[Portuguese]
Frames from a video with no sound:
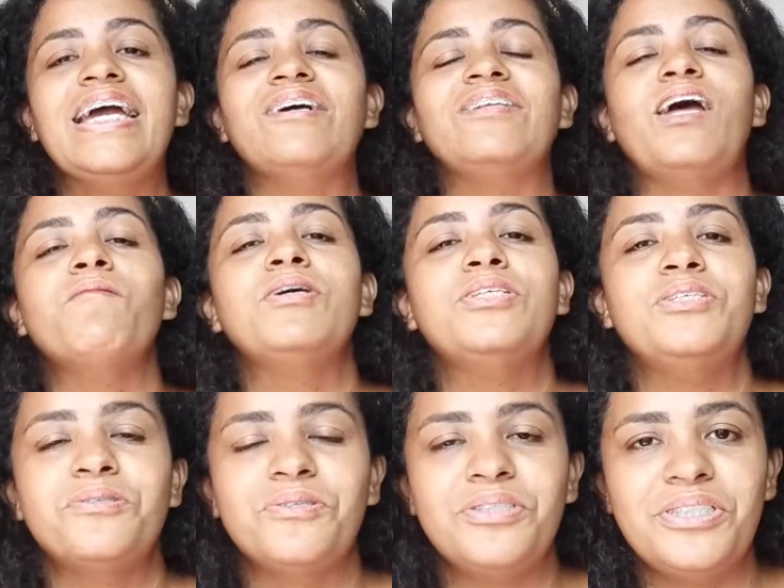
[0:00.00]
O tema
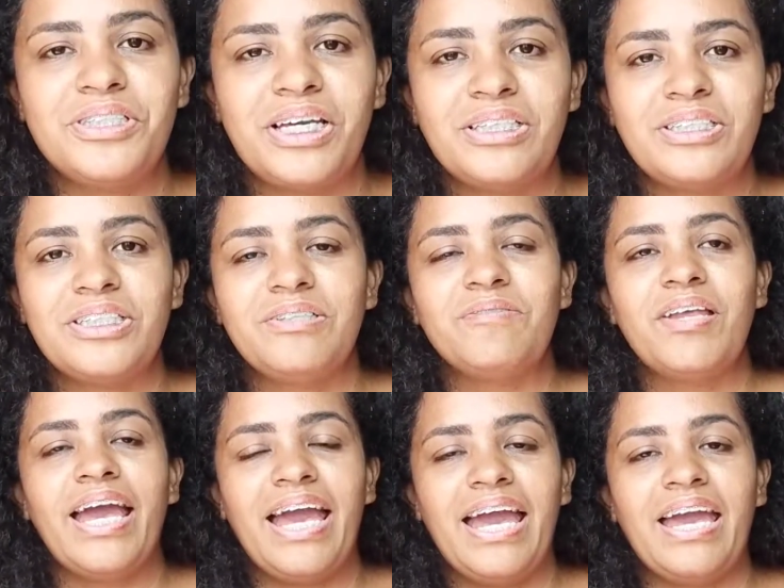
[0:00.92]
de hoje, gente,
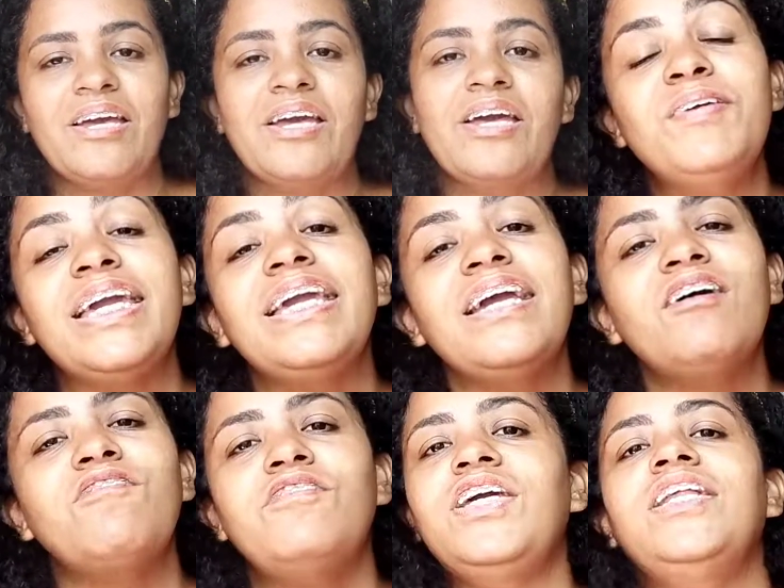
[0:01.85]
é
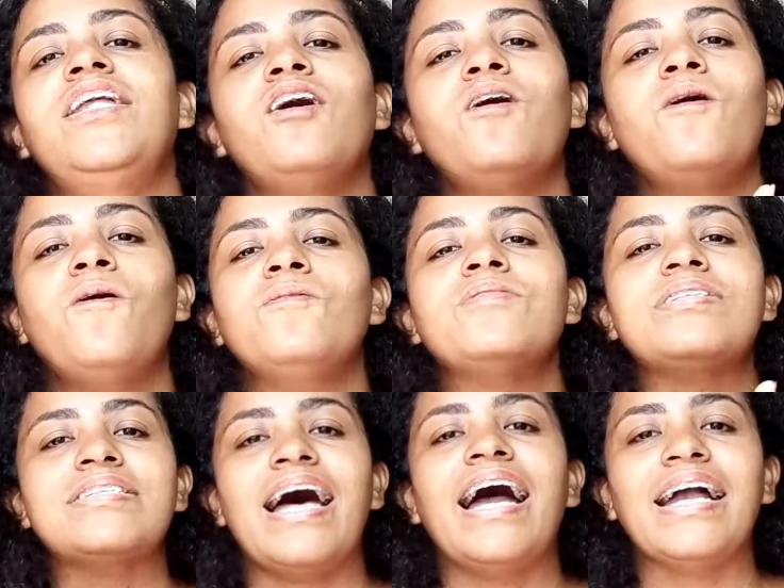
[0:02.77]
Minha Vida
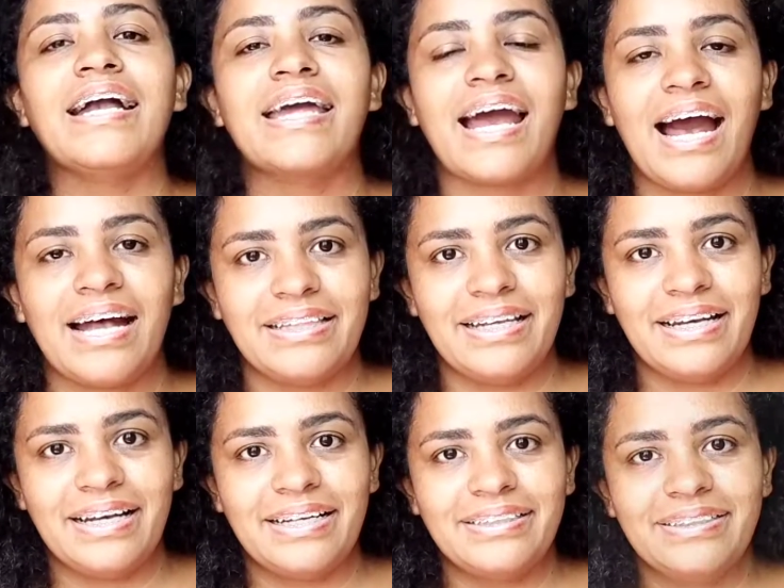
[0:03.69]

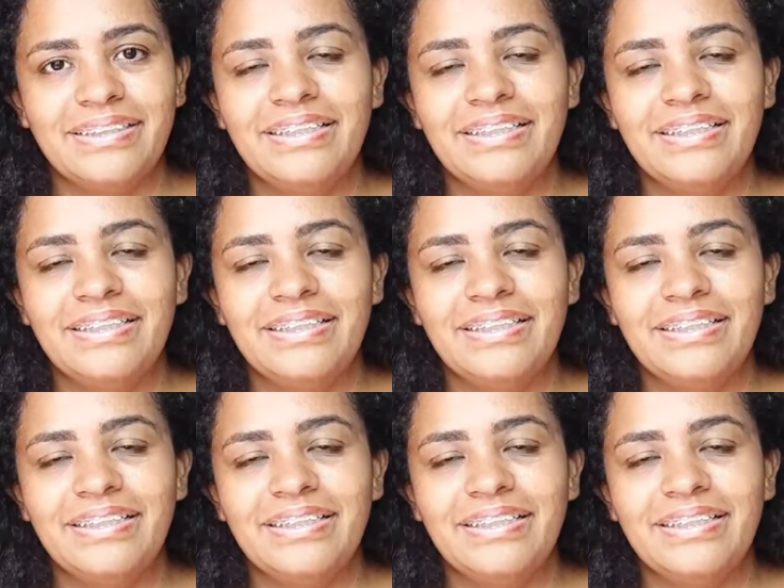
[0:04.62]
Consagrada.